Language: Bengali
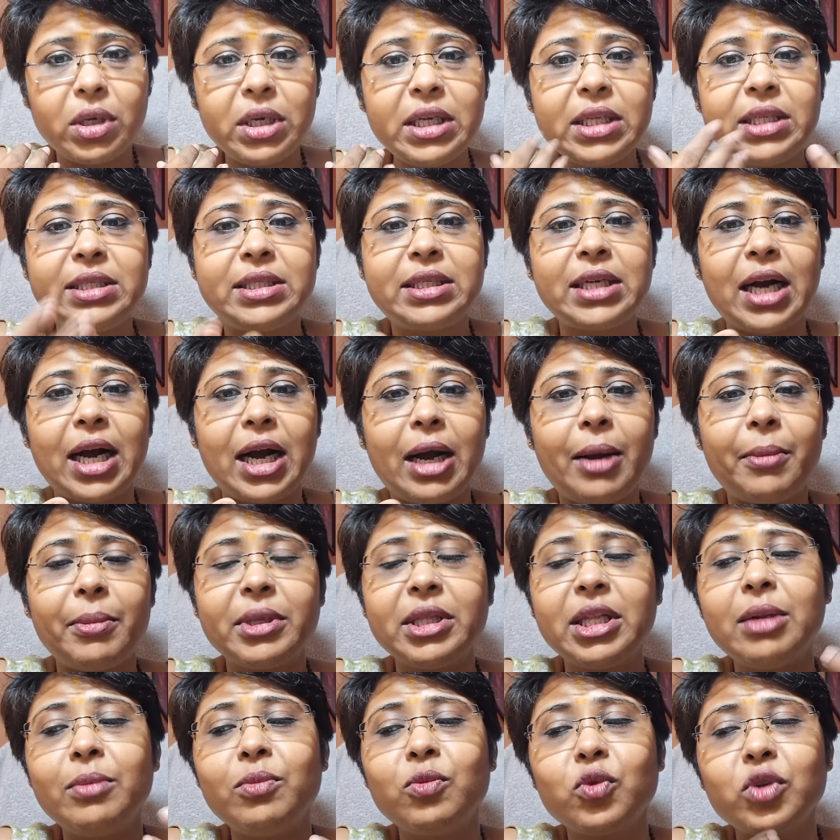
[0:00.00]
ইচ্ছা
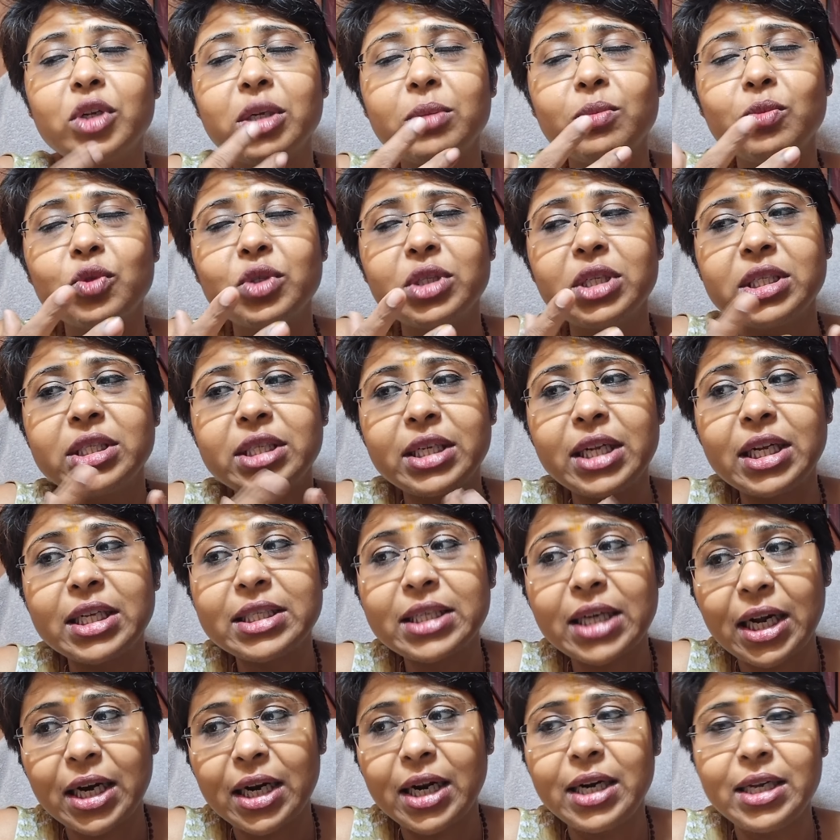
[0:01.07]
আমাদের মনের মধ্যে যেটা
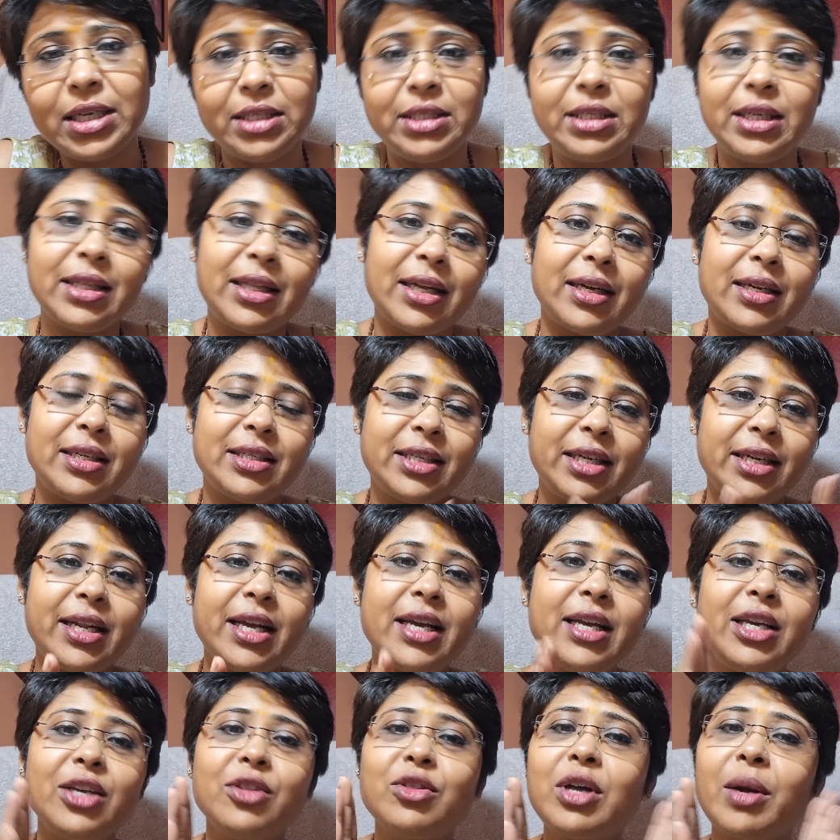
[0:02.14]
জানার ইচ্ছা থাকে
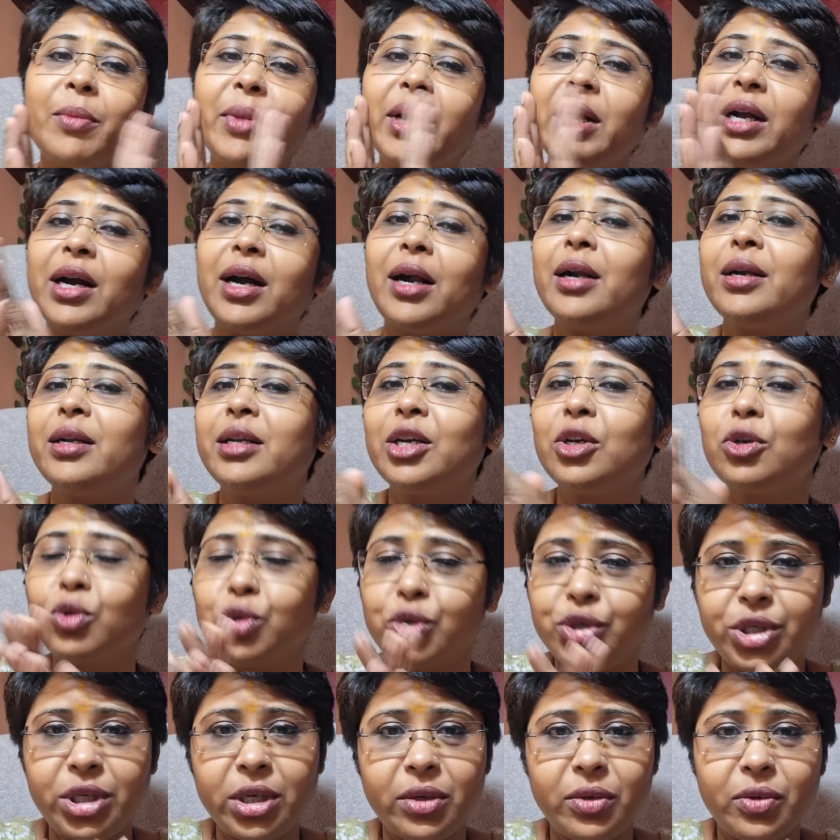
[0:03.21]
সেটাই কিন্তু আমরা কার্ডকে
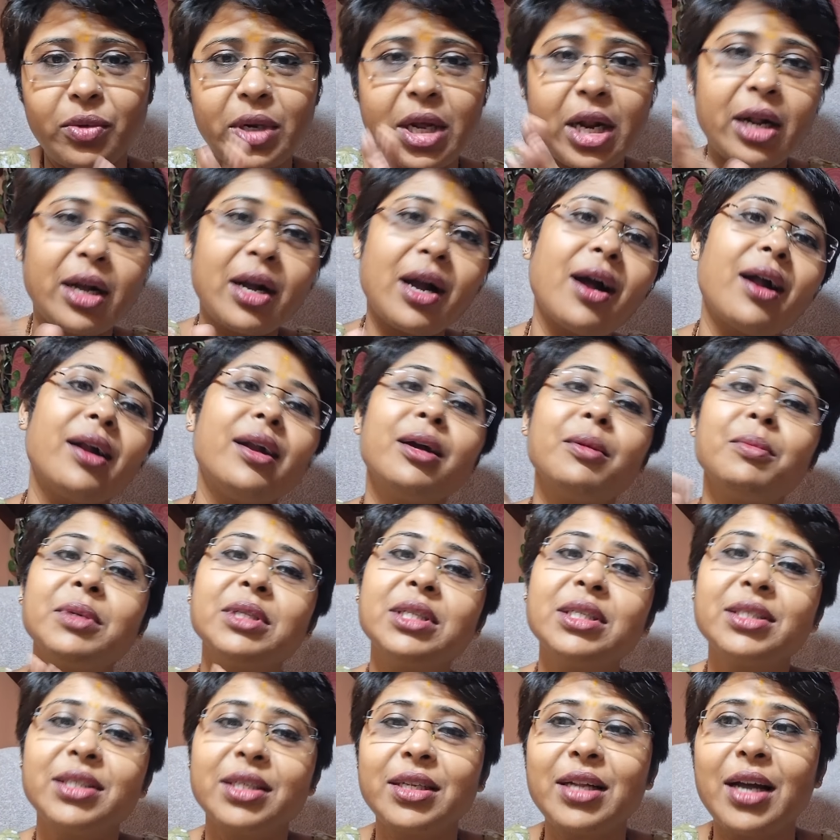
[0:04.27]
কোশ্চেন করি আর কার্ড
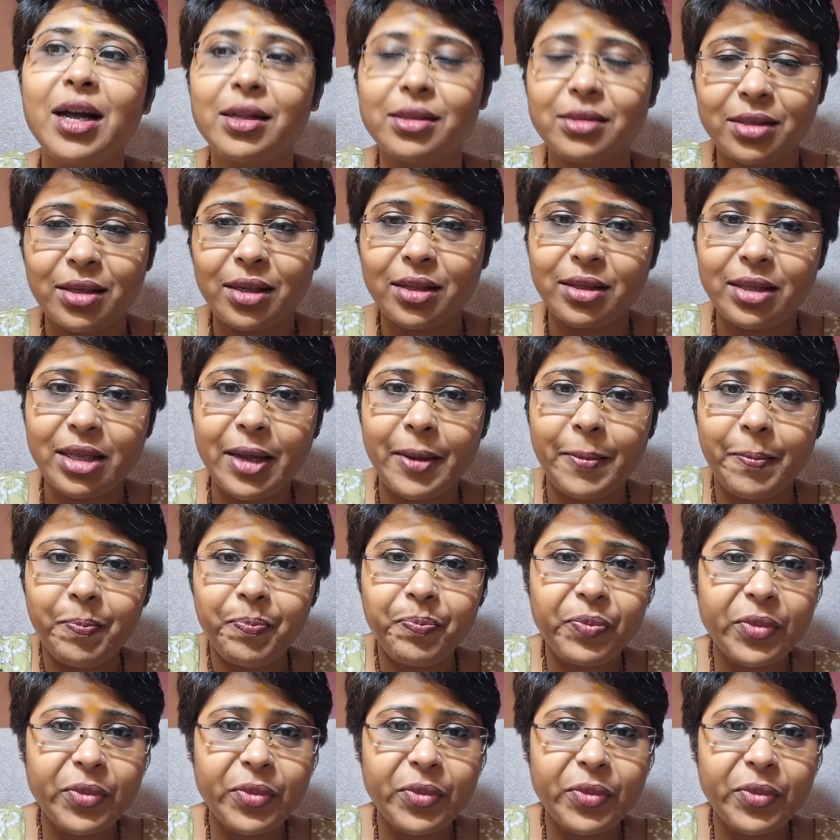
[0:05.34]
আমাদের সেটা আনসার দেয়